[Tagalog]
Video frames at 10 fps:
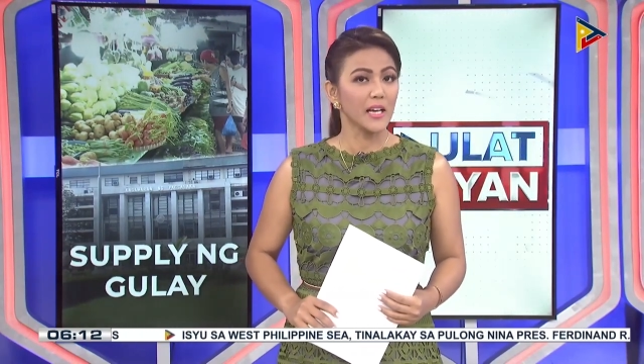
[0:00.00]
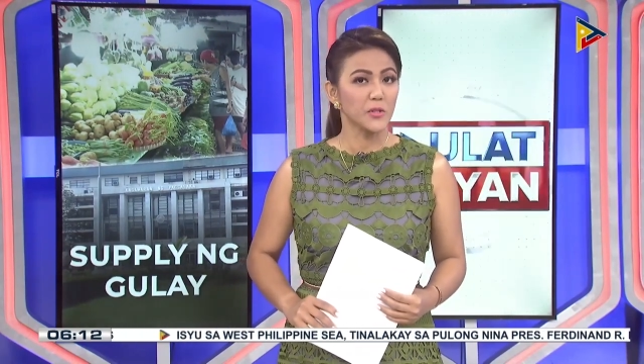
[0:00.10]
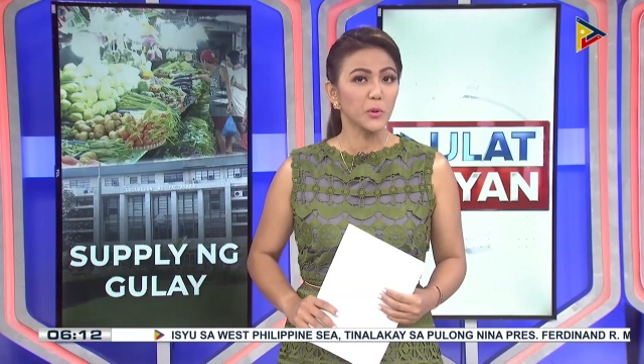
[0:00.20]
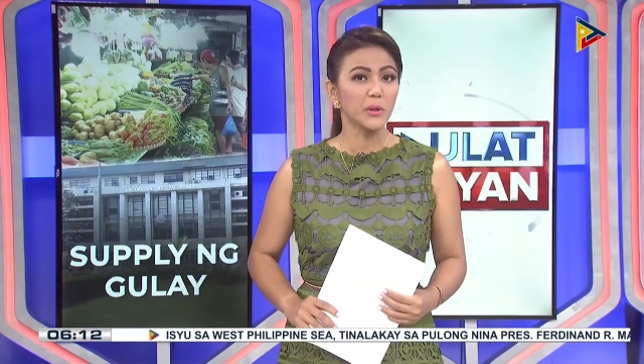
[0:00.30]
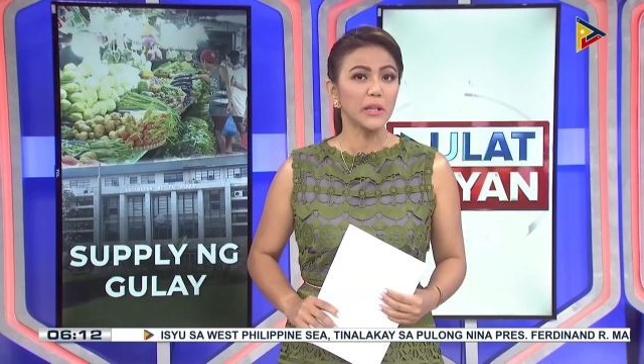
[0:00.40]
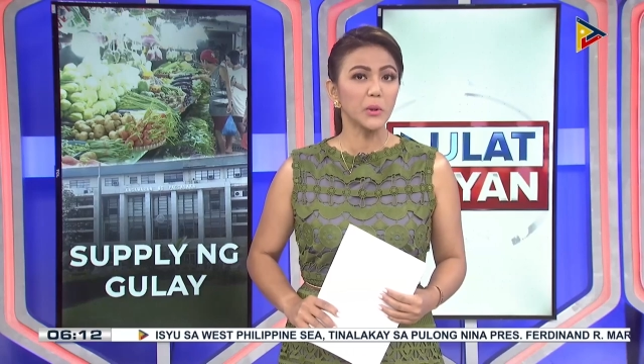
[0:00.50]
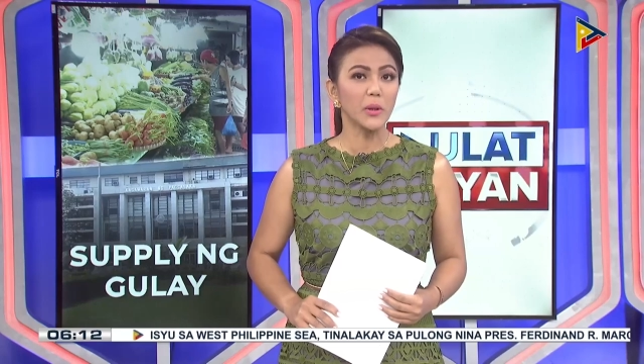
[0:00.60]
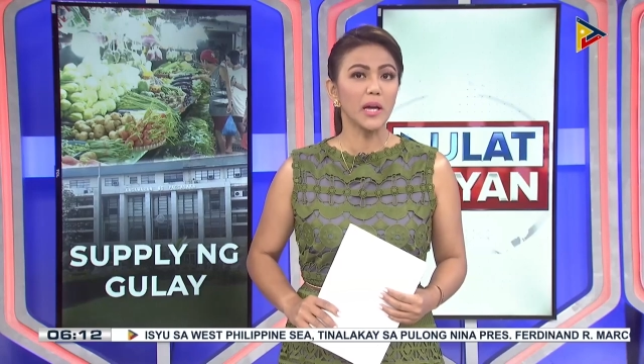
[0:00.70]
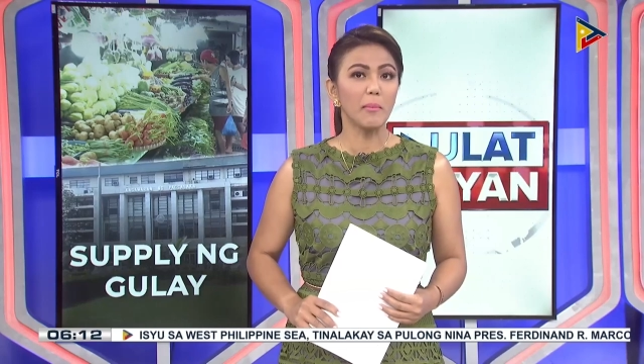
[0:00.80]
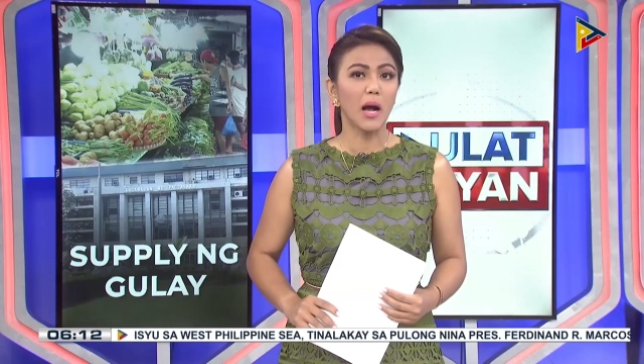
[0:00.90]
Kasunod
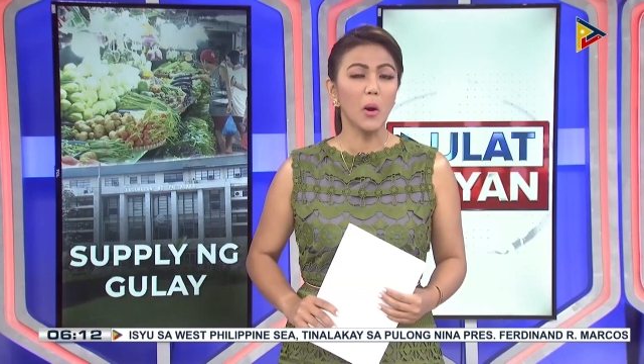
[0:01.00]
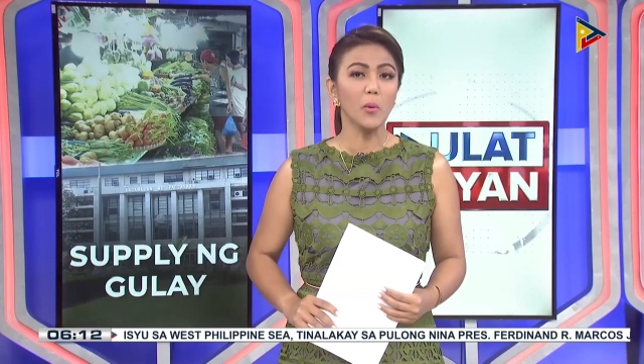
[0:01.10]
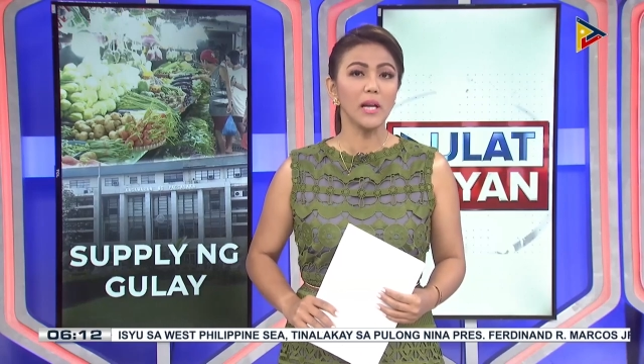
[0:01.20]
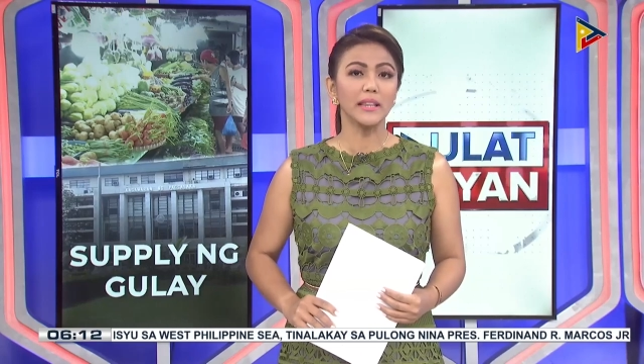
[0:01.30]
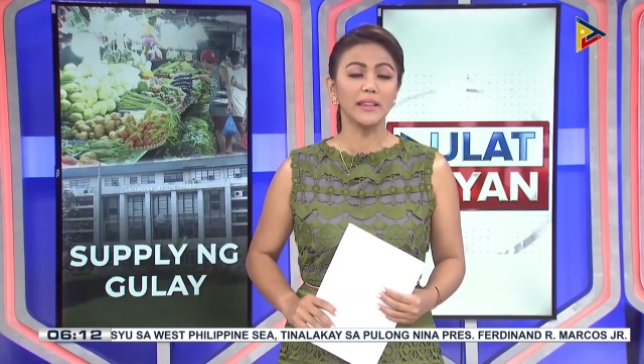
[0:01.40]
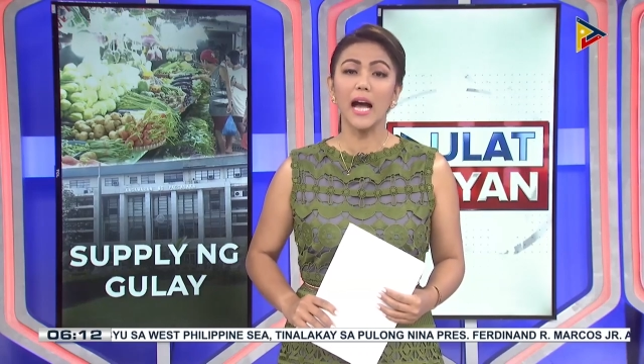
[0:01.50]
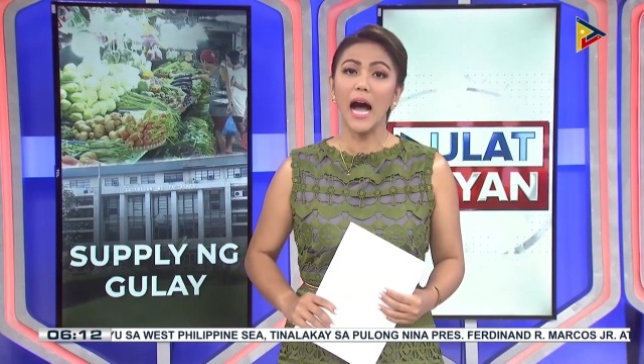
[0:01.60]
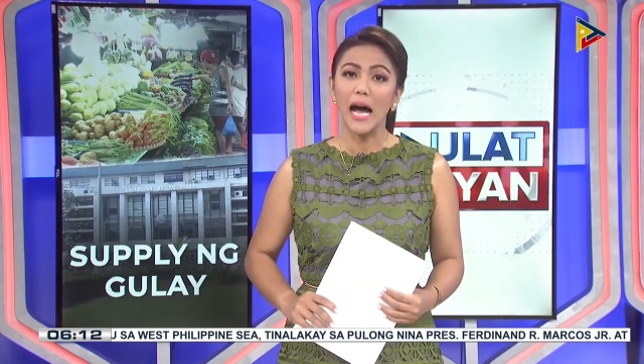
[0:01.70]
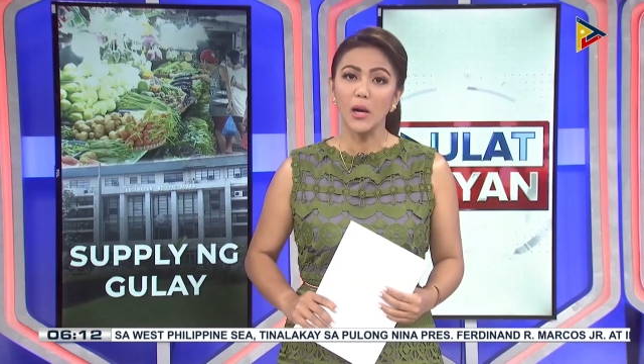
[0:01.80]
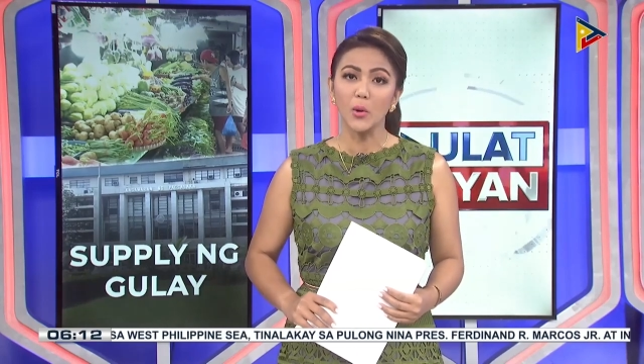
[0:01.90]
ito ng mga ulat
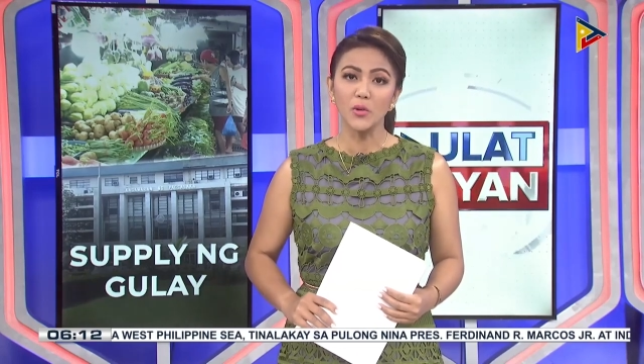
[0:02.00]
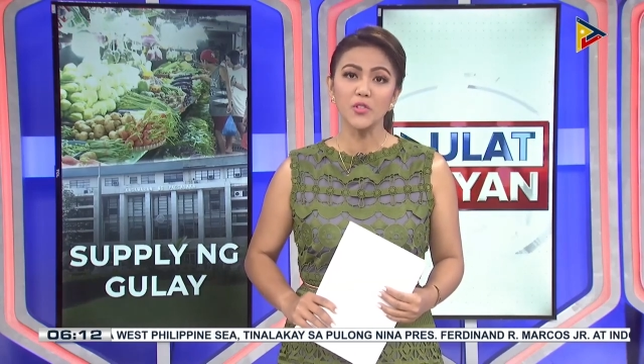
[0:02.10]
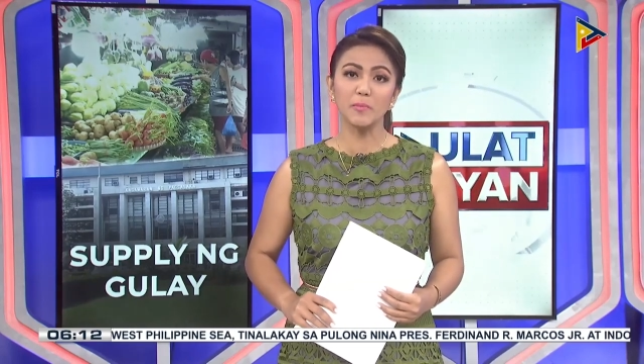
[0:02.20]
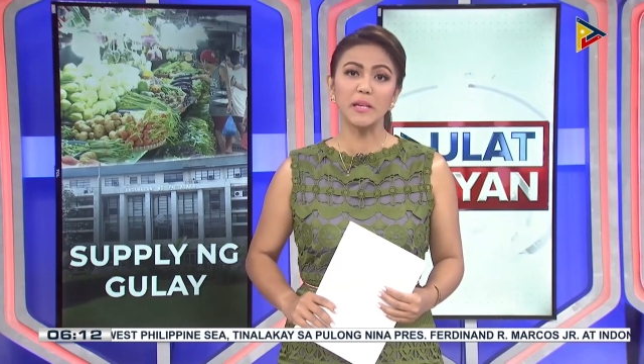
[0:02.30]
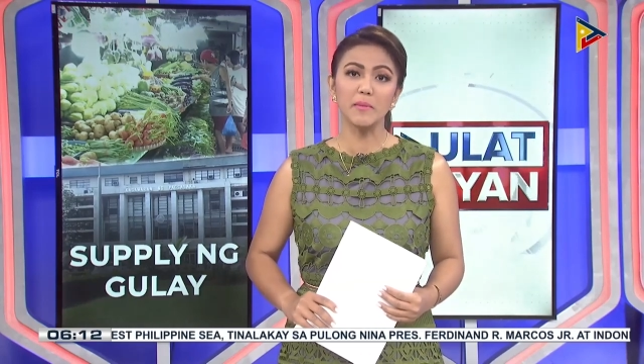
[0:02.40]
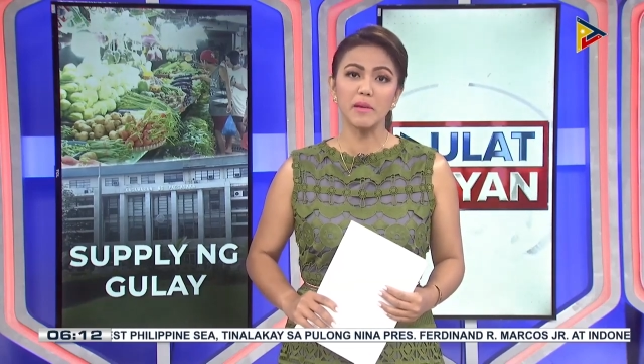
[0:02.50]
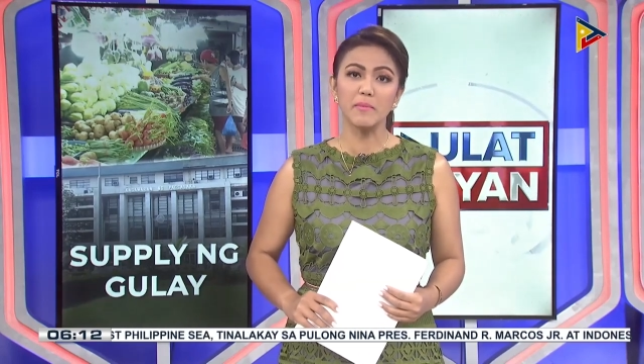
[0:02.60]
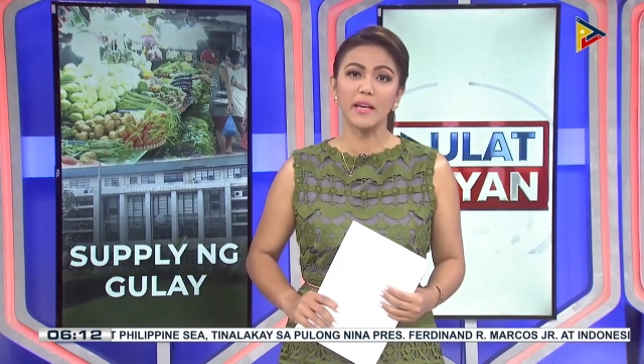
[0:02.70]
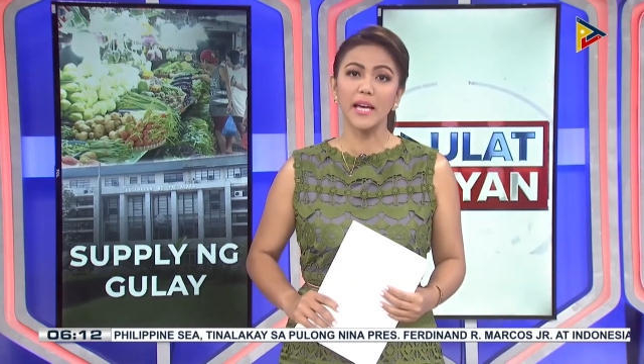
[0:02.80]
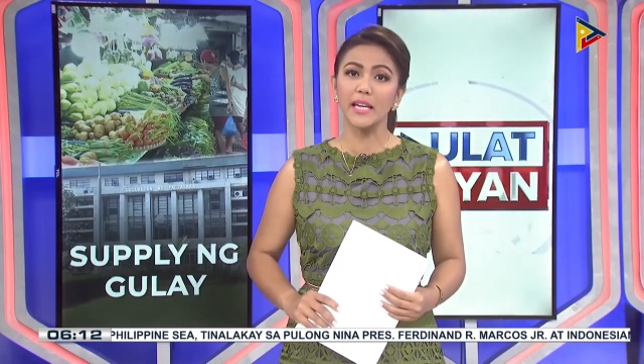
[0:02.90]
na halos
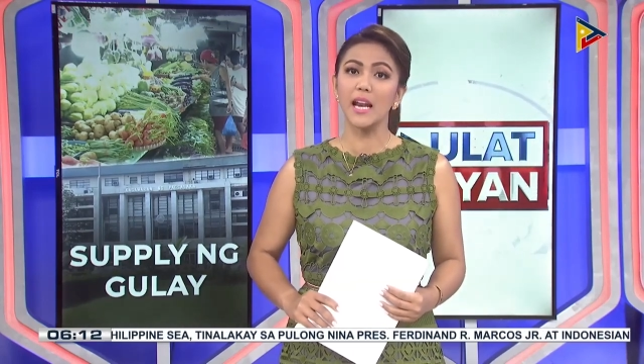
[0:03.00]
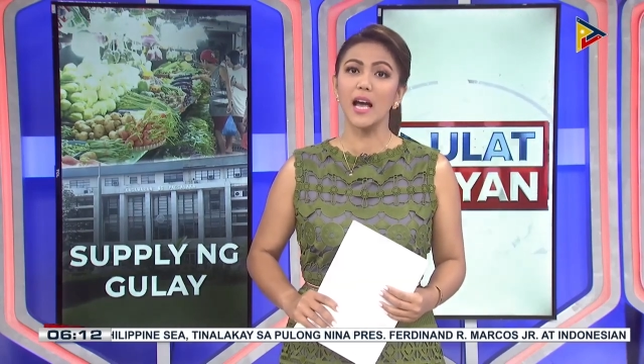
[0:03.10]
pinamimigay na